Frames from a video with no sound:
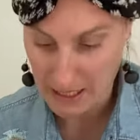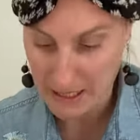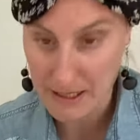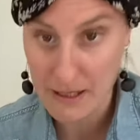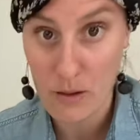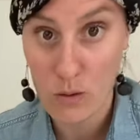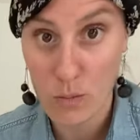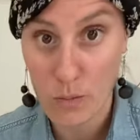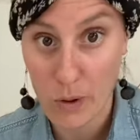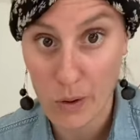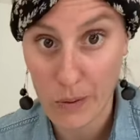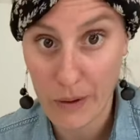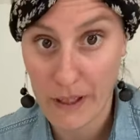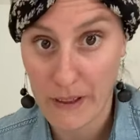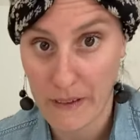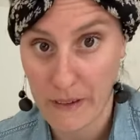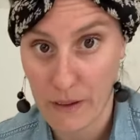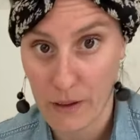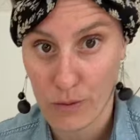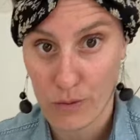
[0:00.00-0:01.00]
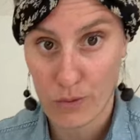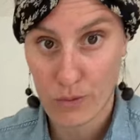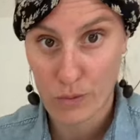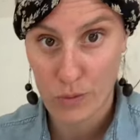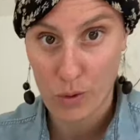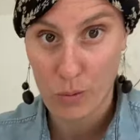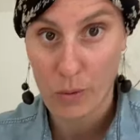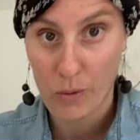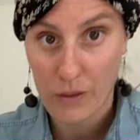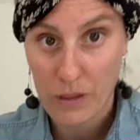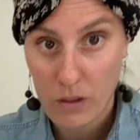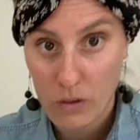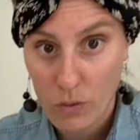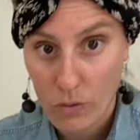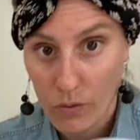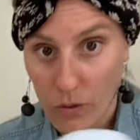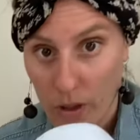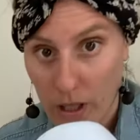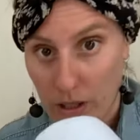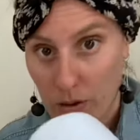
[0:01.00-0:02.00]
c'est le blanc cassé. Vous me demandez
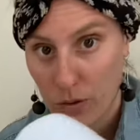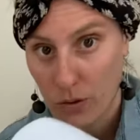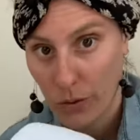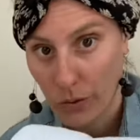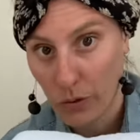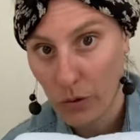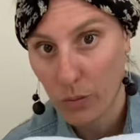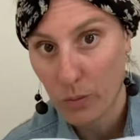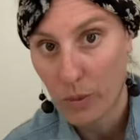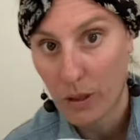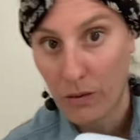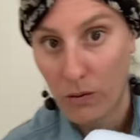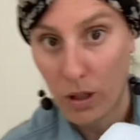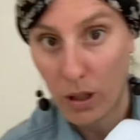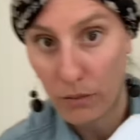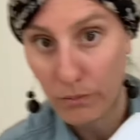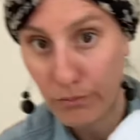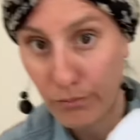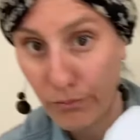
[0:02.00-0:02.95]
souvent la nuance. Bah voilà,